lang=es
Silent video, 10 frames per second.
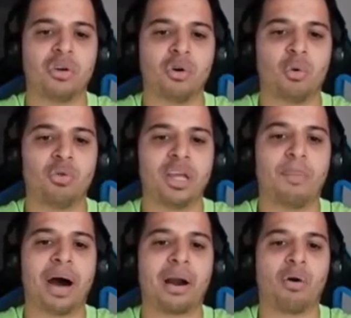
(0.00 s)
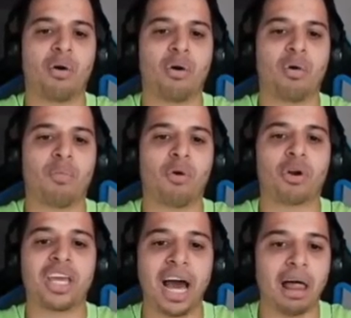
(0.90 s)
Un disparo
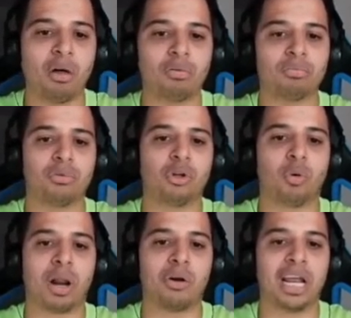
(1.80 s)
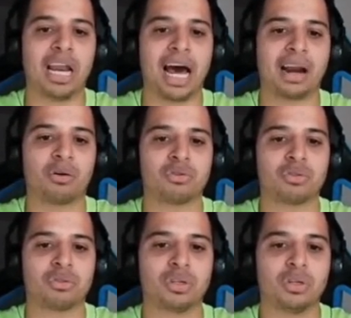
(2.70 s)
bloqueado, dos balones largos,
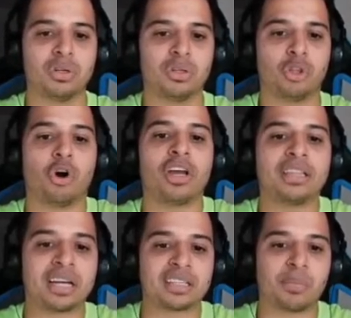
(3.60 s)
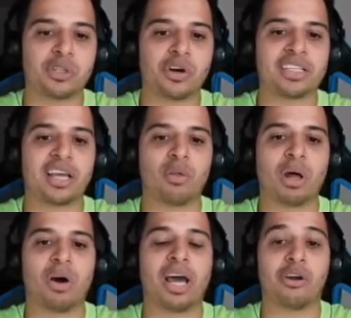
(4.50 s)
dos intercepciones, seis
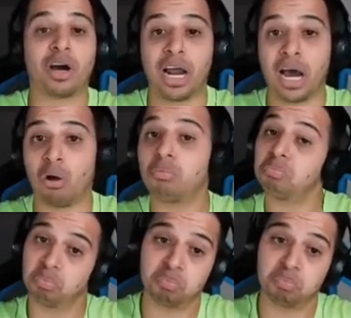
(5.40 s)
duelos aéreos ganados.